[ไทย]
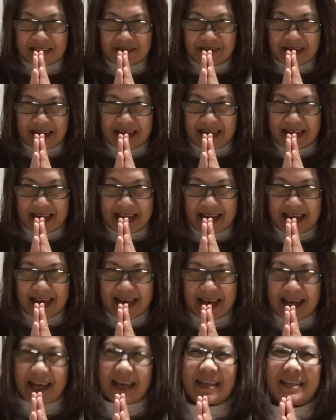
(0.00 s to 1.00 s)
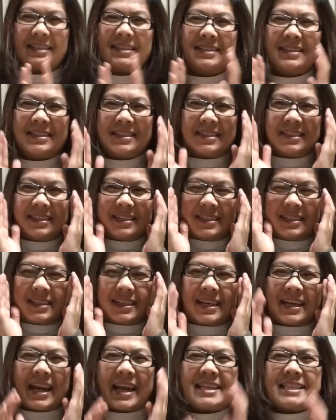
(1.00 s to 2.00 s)
สวัสดีค่ะ
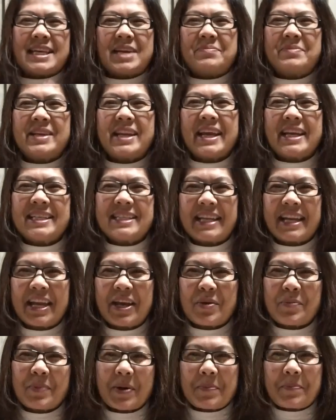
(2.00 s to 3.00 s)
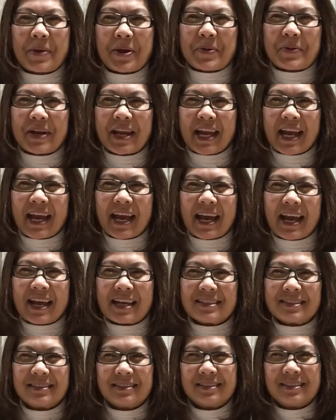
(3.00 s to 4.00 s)
ใครจันมี์ินัยชาแนลป้าแป๋วนะคะ
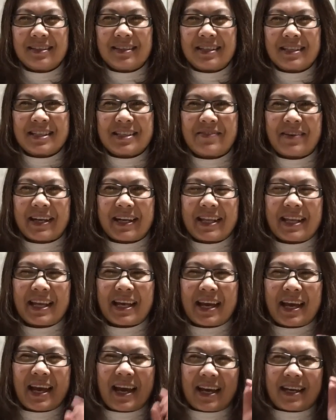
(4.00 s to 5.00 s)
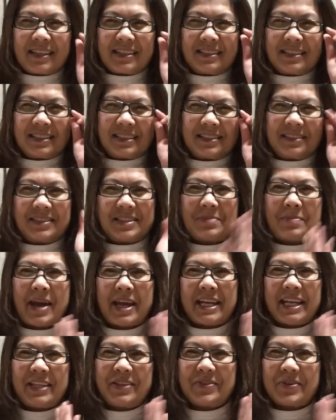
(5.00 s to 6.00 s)
สวัสดีค่ะ สบา
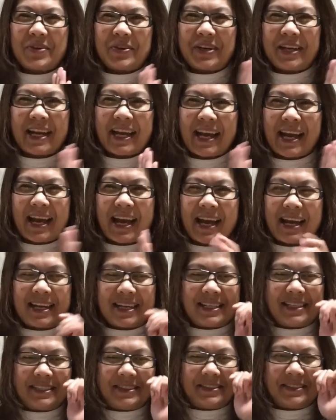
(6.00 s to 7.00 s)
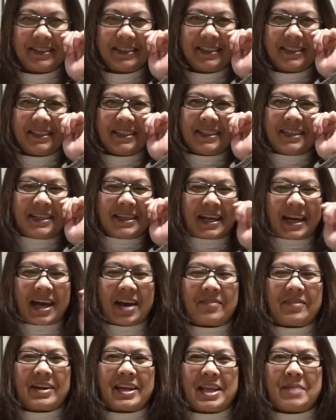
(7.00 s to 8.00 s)
ยดีทุกคนนะคะ ค่ะ
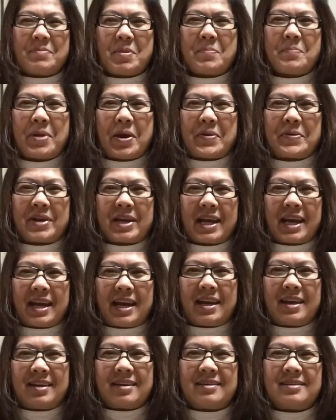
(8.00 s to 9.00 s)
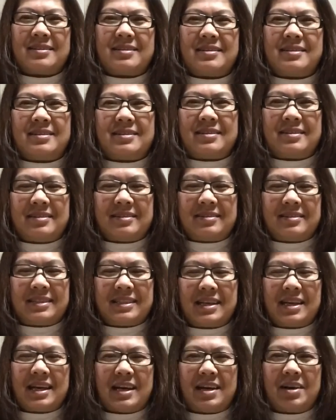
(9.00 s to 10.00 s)
วันนี้ป้าแป๋วนะคะ เอ่อ
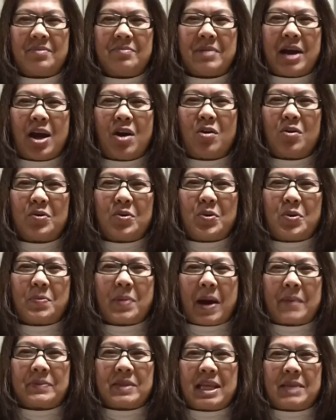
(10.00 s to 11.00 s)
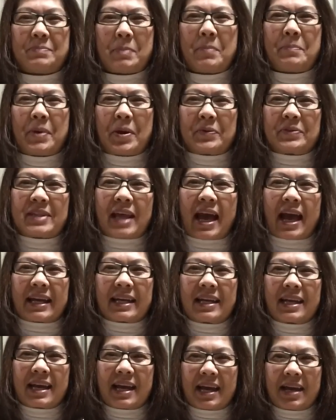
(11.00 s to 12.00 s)
จะเอาลูกพับที่ป้าแป๋วตาก
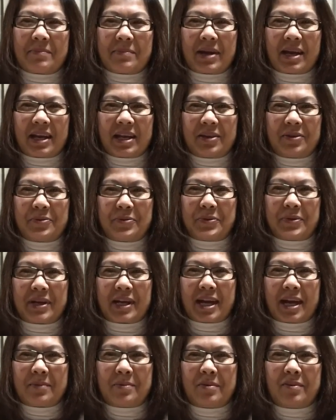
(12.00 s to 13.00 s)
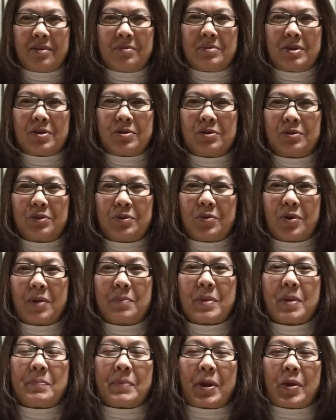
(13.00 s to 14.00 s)
นะคะ มาให้ดูนะคะ เพราะว่ามีคนทวง
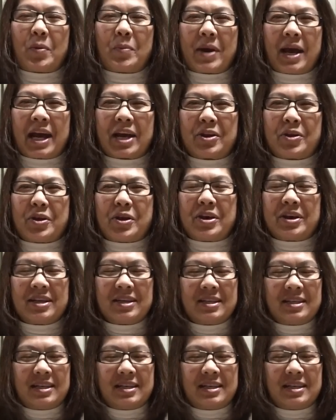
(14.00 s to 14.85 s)
ป้าแป๋วมาเนาะ